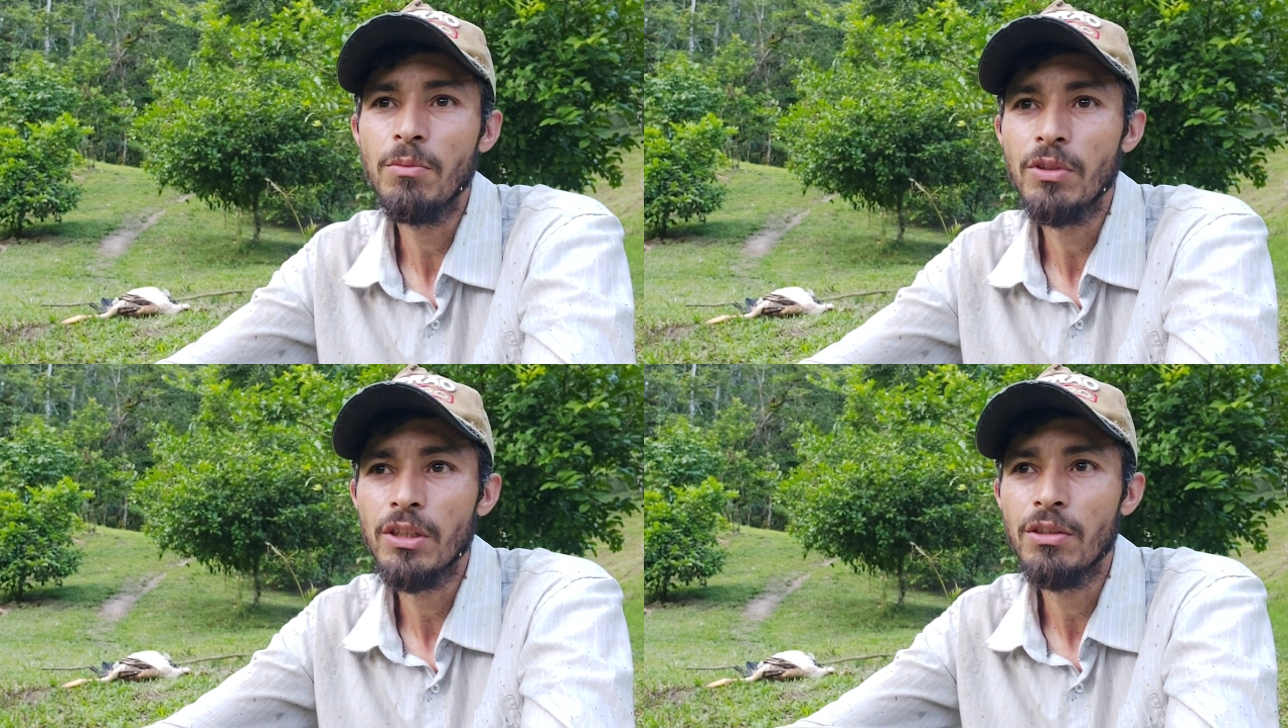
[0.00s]

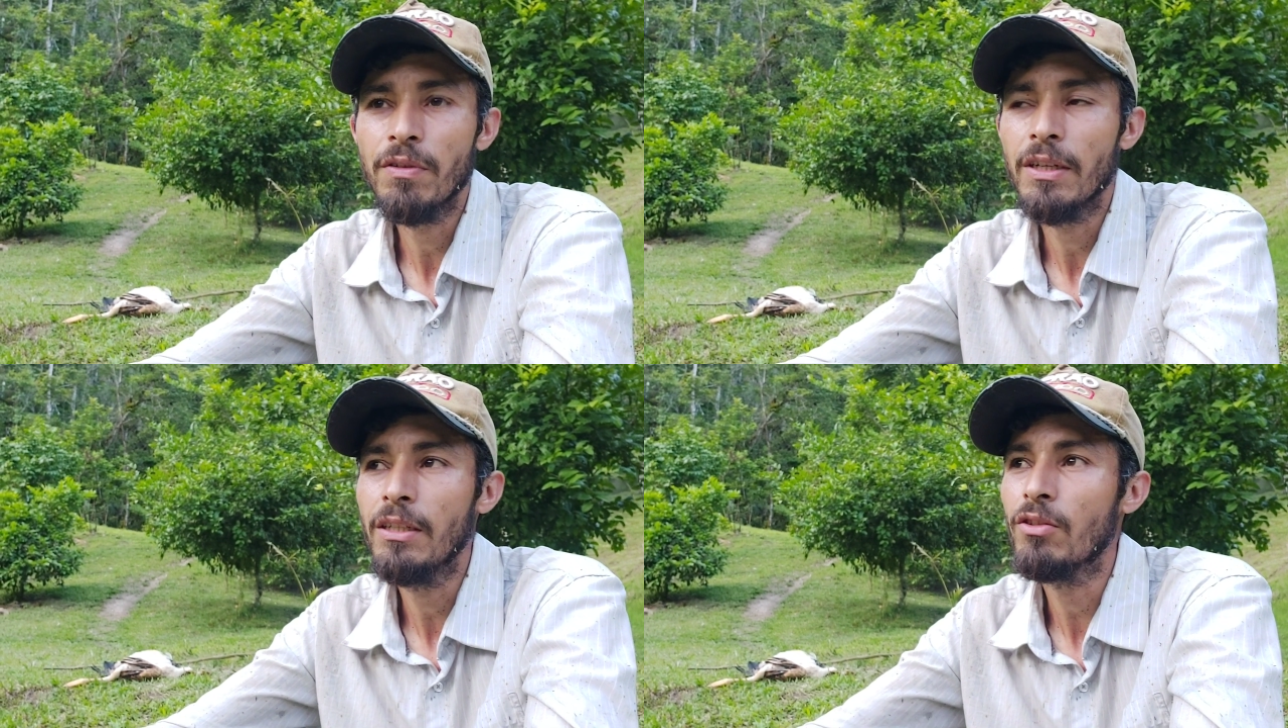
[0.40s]
muita gente
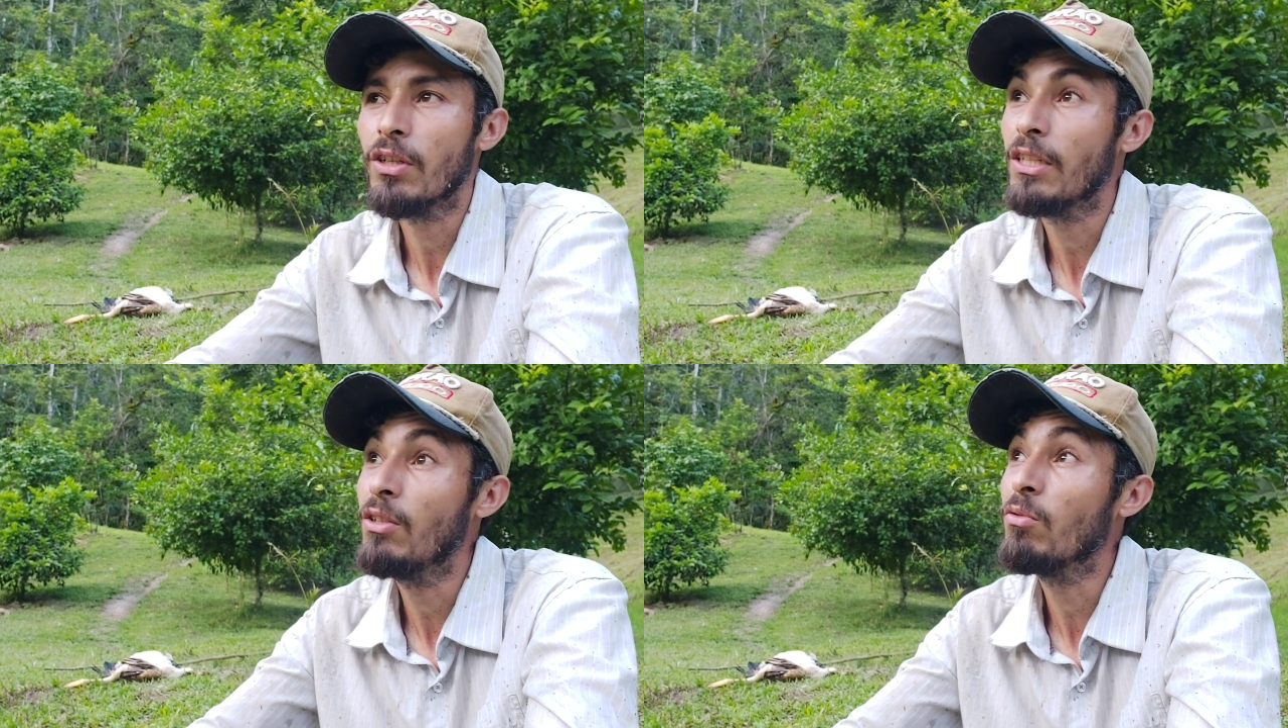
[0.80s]
falando, só
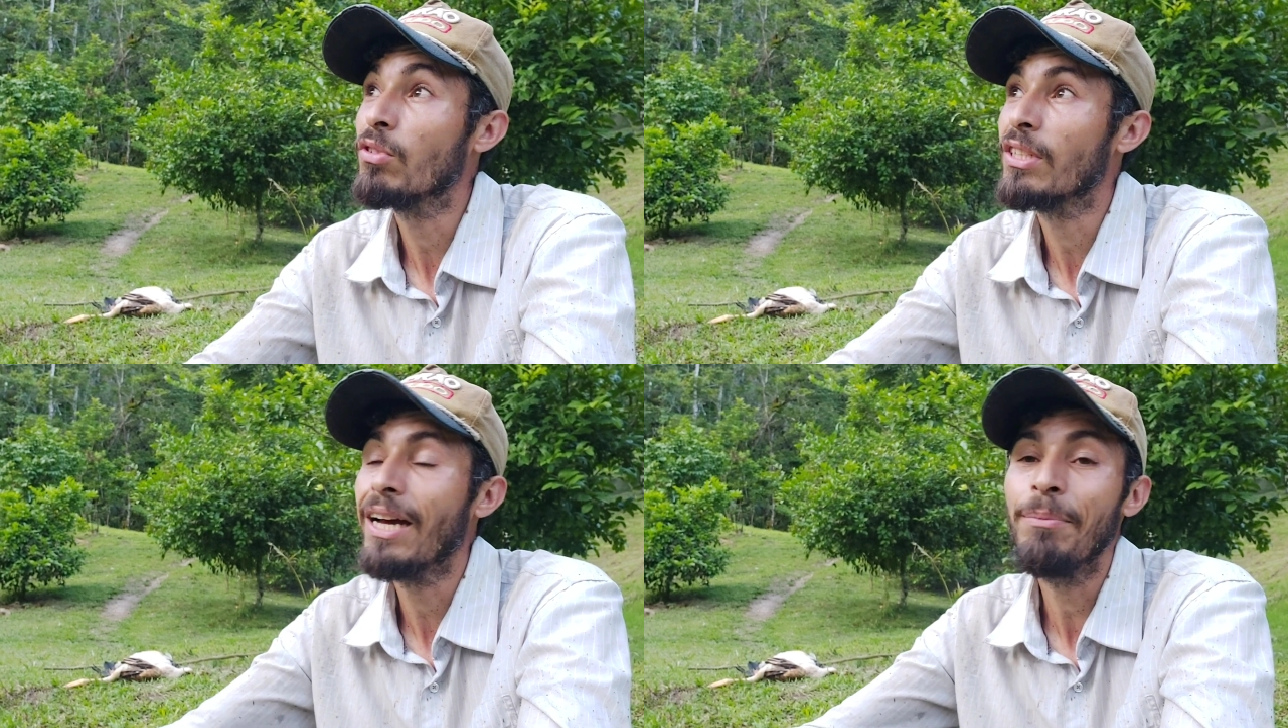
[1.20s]
que não
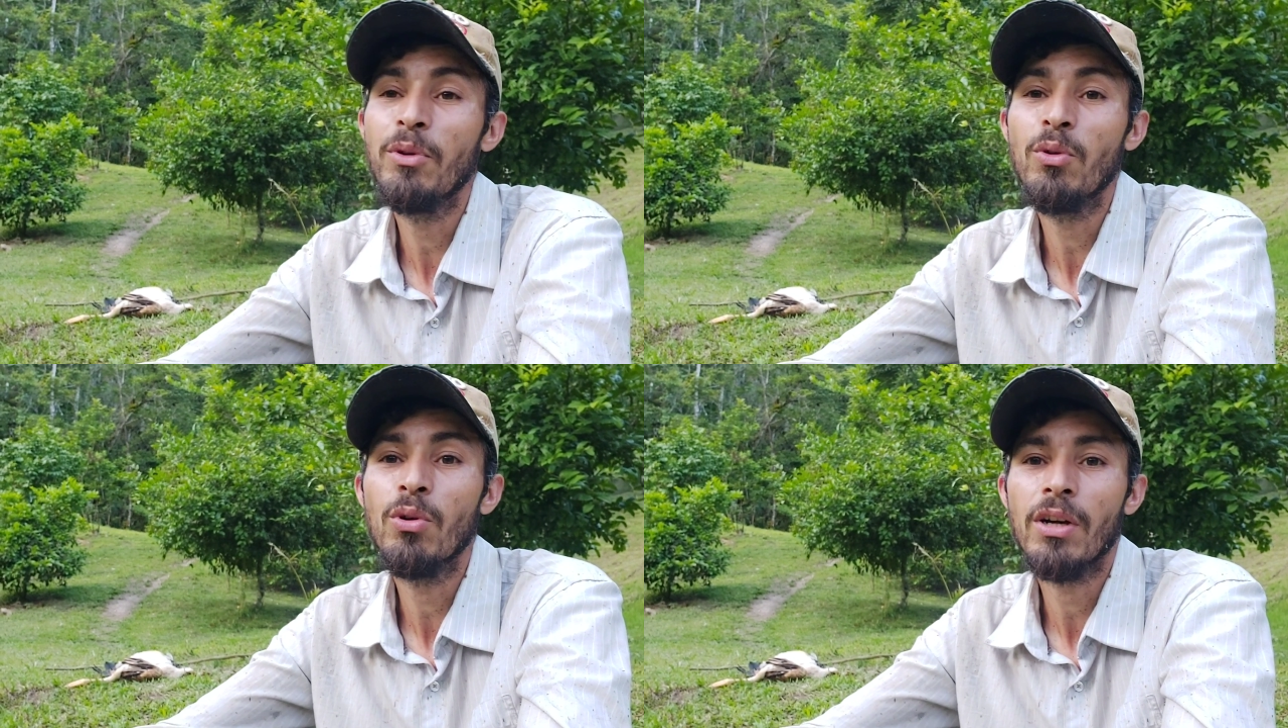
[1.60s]
sabe
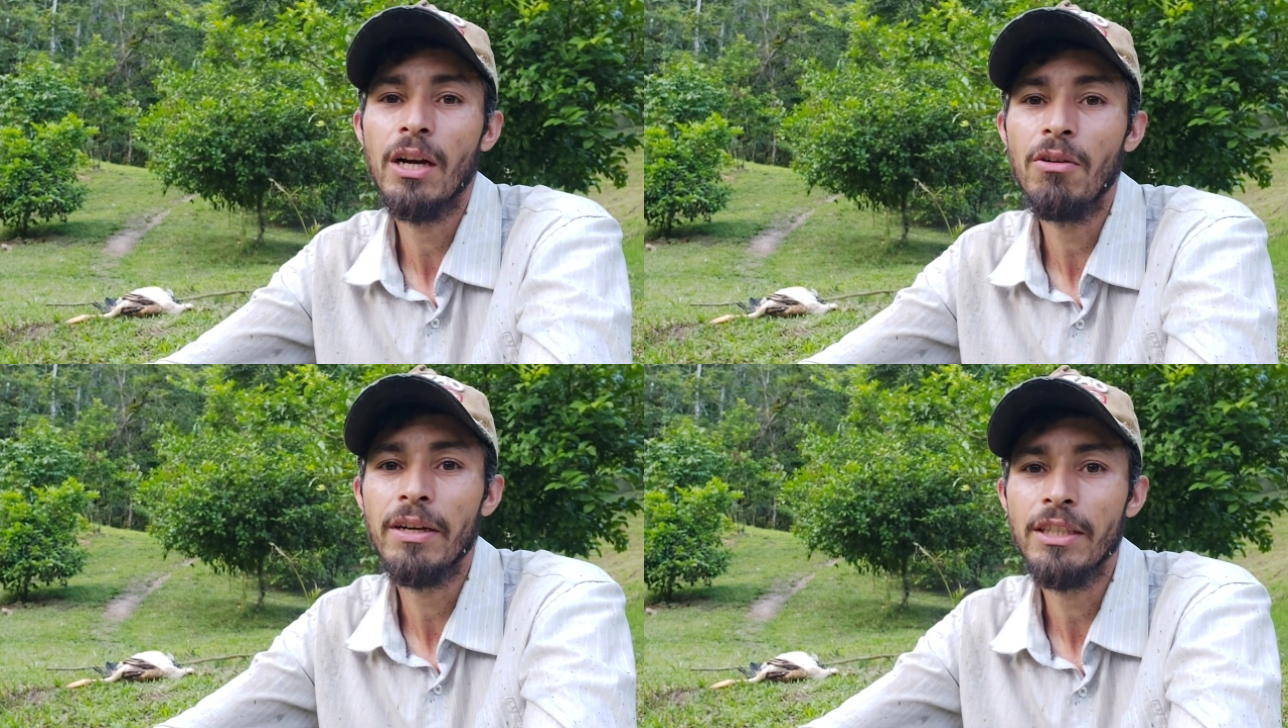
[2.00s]
o
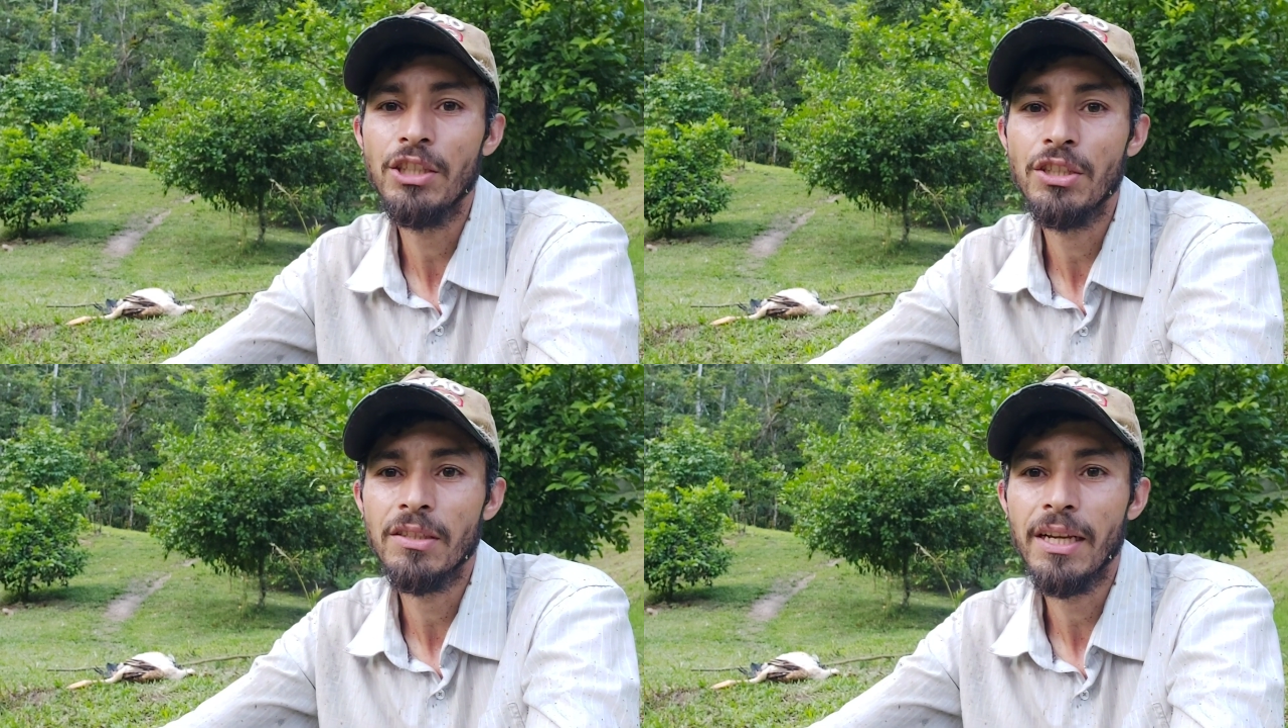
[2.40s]
local que a
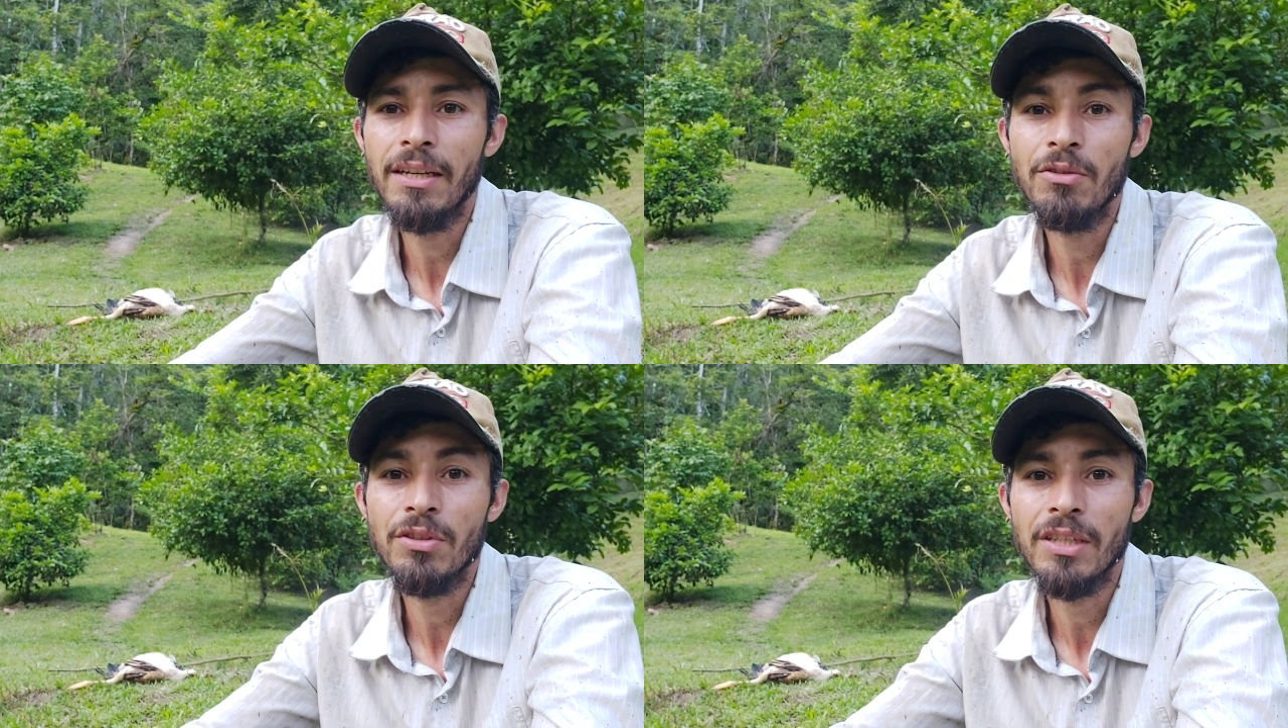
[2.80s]
gente está,
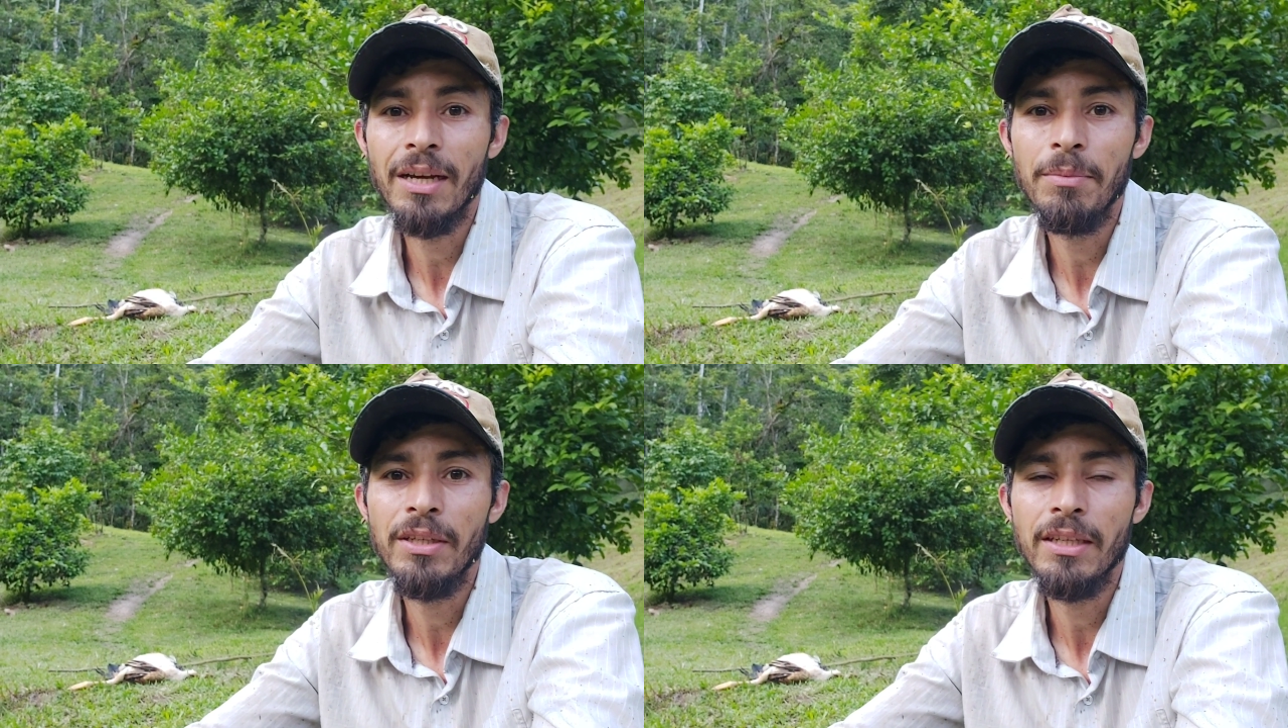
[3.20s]
não
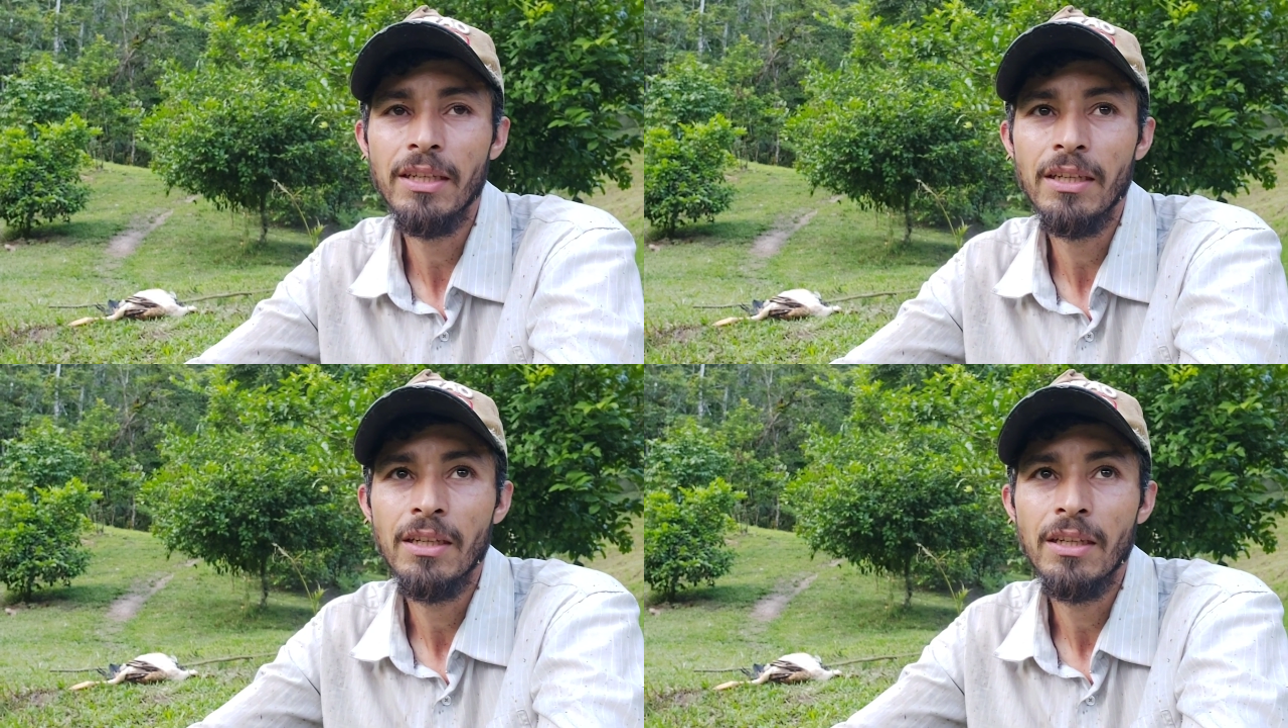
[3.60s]
sabe